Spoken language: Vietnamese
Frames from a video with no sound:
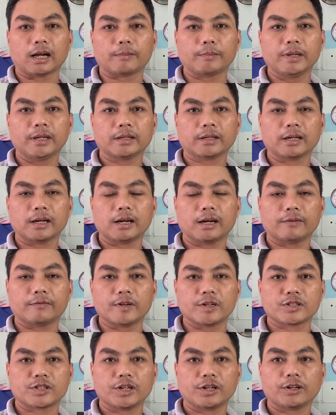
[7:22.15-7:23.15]
à, biết
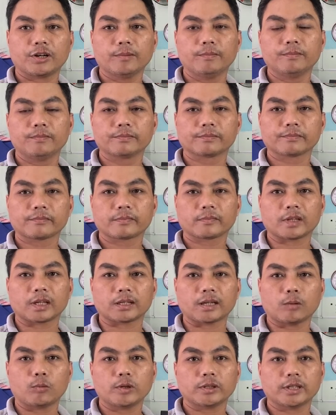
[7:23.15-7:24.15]
à, vệ sinh room thì